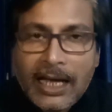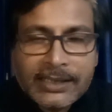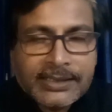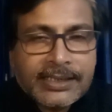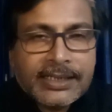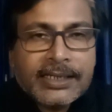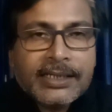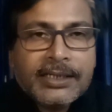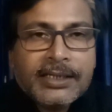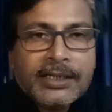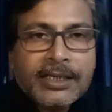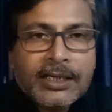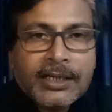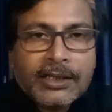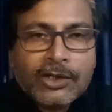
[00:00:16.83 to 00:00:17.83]
আজকে
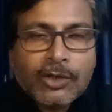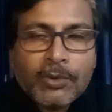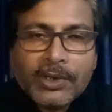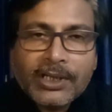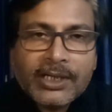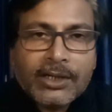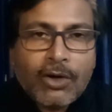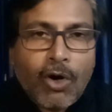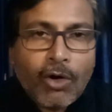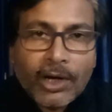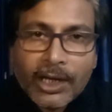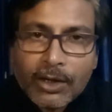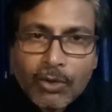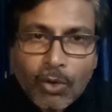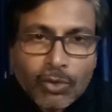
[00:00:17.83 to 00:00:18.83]
তোমাদের
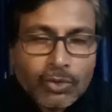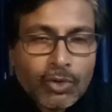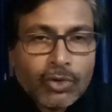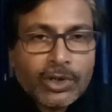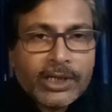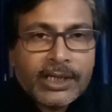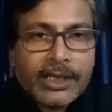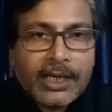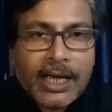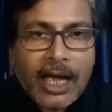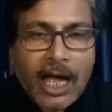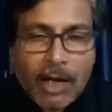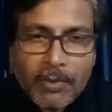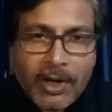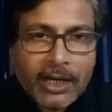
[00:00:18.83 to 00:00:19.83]
অনেক অনুরোধে
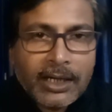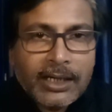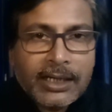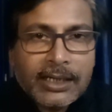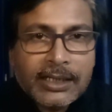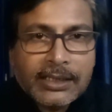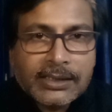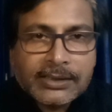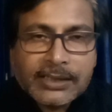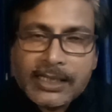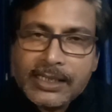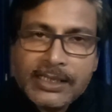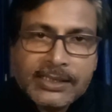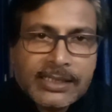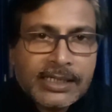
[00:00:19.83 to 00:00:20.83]
আবার
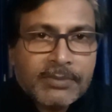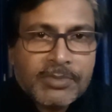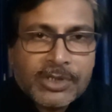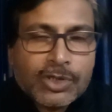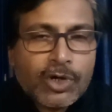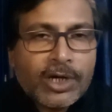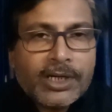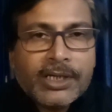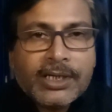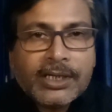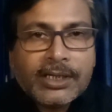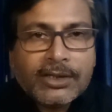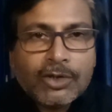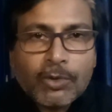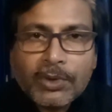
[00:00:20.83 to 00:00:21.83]
সেই যে বিষয়
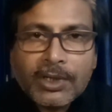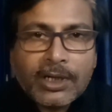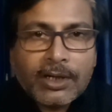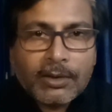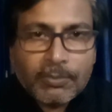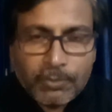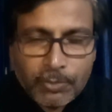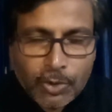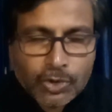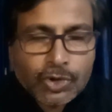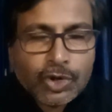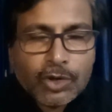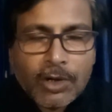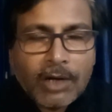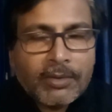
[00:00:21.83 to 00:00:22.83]
তোমার
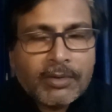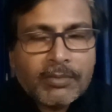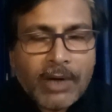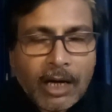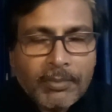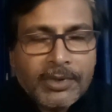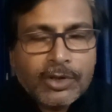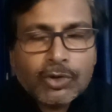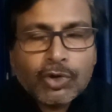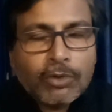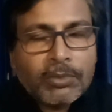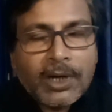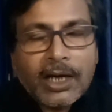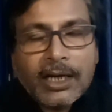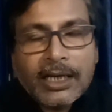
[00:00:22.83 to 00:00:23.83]
প্রচণ্ডভাবে ভাবিত
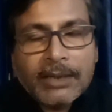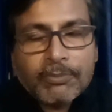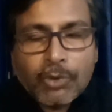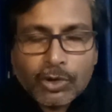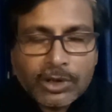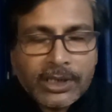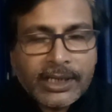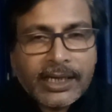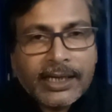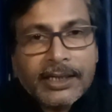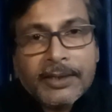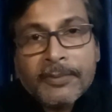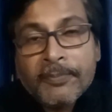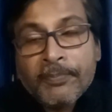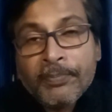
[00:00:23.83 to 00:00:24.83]
তোমরা
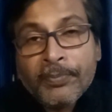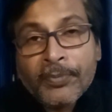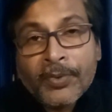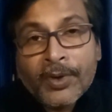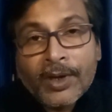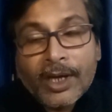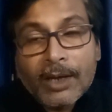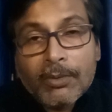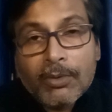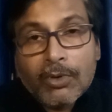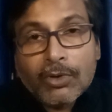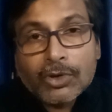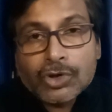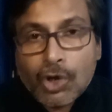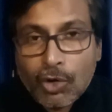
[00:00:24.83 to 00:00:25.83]
প্রত্যেকেই এবং
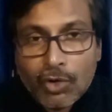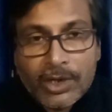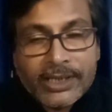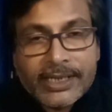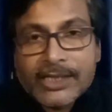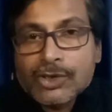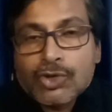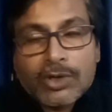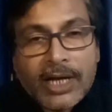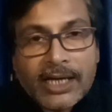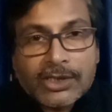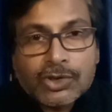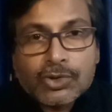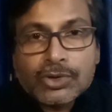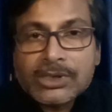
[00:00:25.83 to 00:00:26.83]
সকলেই টেনশন
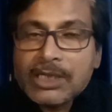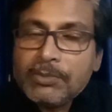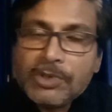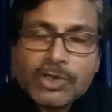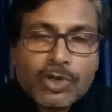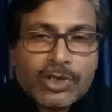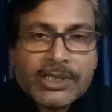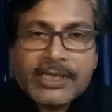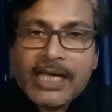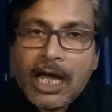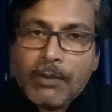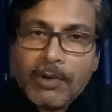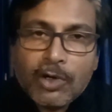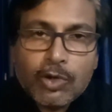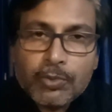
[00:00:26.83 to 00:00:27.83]
আছো সেই বিষয়টি নিয়ে
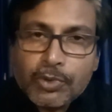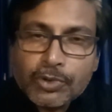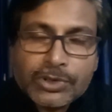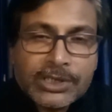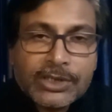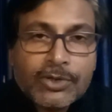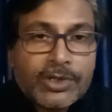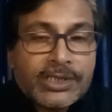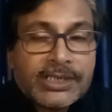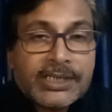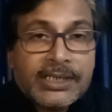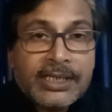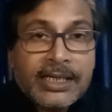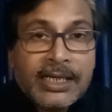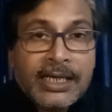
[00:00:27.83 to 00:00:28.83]
আবার উপস্থিত
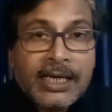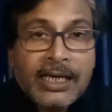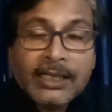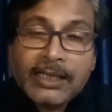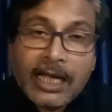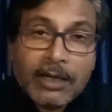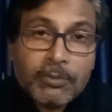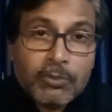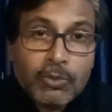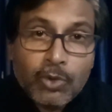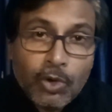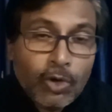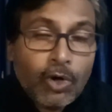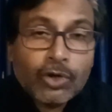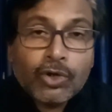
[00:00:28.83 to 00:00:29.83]
হয়েছি তার
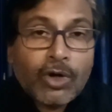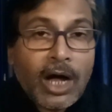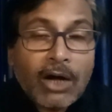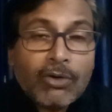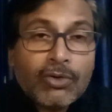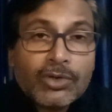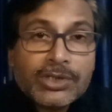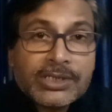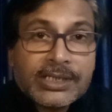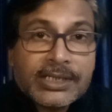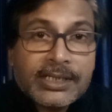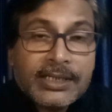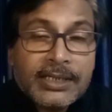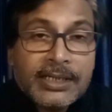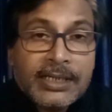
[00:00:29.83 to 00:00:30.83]
মূলগত কারণ হচ্ছে